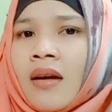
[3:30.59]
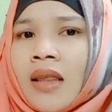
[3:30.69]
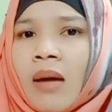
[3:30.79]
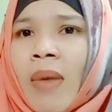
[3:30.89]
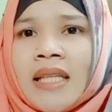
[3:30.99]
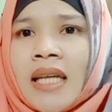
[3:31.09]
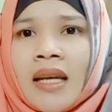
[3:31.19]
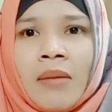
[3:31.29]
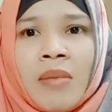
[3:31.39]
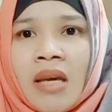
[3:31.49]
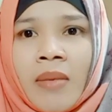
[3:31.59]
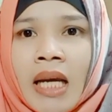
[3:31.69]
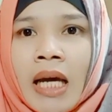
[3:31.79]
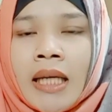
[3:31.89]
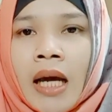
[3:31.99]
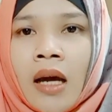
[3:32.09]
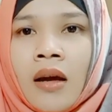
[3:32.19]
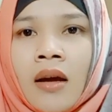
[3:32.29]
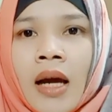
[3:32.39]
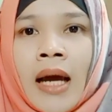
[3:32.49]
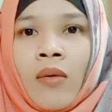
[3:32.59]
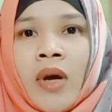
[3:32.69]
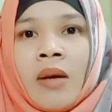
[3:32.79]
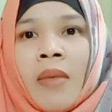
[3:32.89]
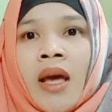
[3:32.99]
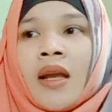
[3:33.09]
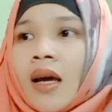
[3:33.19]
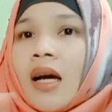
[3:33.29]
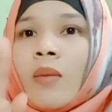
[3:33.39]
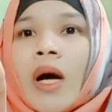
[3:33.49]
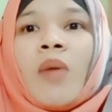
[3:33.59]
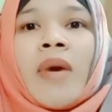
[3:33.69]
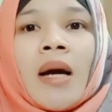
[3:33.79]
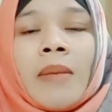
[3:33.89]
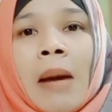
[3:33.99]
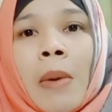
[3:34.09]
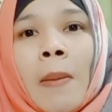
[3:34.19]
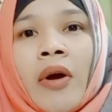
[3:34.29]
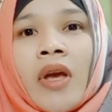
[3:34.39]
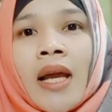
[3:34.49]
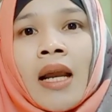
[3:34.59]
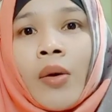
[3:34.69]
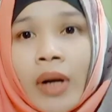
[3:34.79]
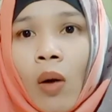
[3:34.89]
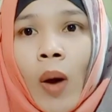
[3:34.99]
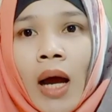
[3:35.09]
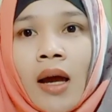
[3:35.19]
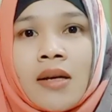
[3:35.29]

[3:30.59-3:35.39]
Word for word: แต่บ้านฉันน่ะมีไม่ได้นะ อ้าว เห็นไหม ถ้าเกิดว่าเขามีคำถามกับเราอย่างเงี้ยแล้วเราอ่ะ